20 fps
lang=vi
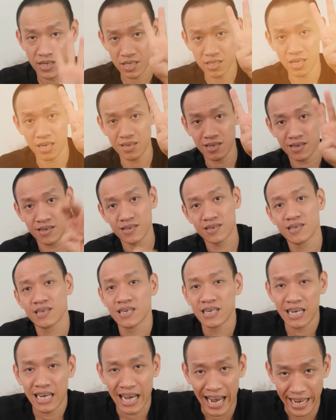Thứ tư,
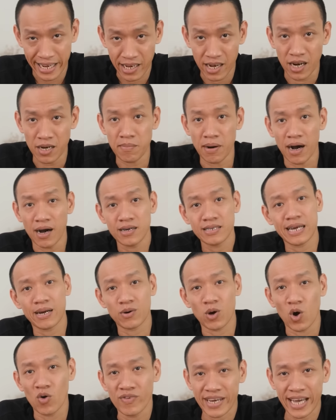hãy cởi mở trao
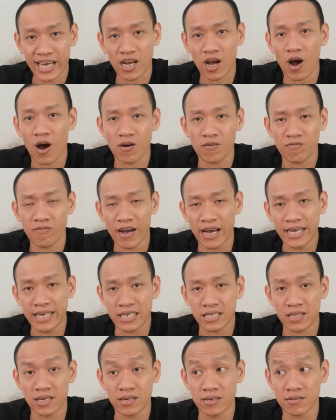đổi với các con về
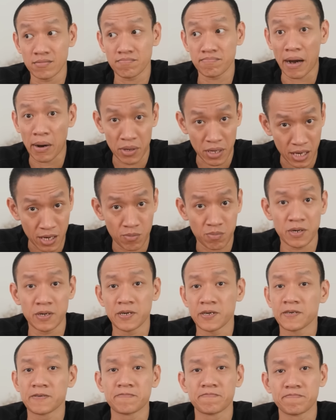hiện tượng bạo lực học
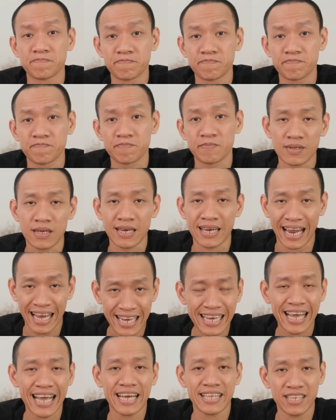đường.
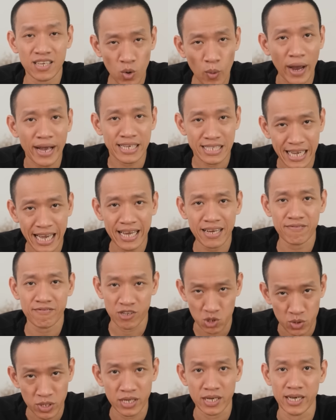Lắng nghe những quan sát và
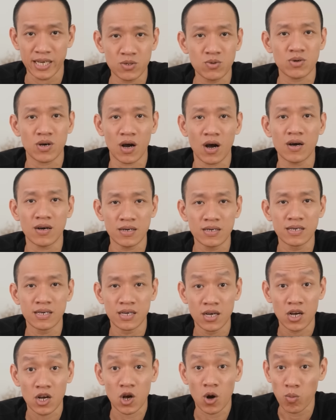suy nghĩ của con.
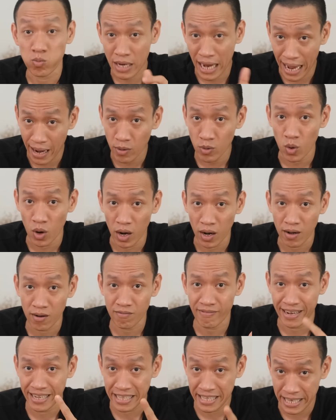cùng thảo
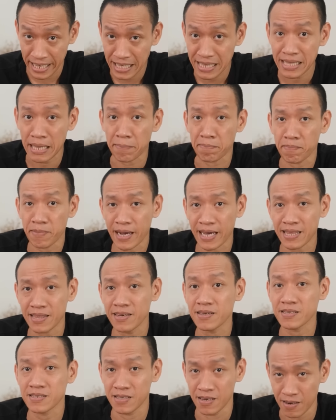luận và diễn tập cách
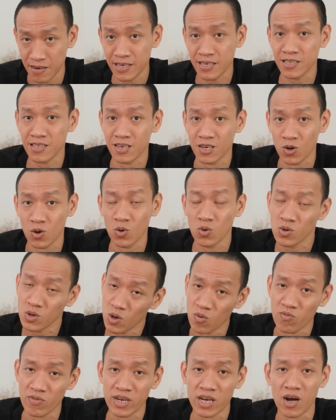thức xử lý tình huống
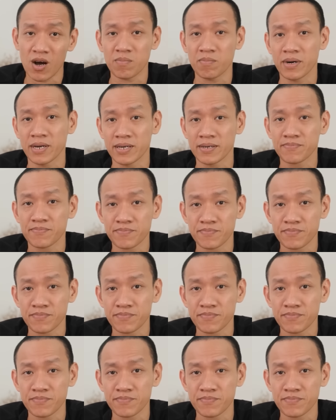cùng với con mình.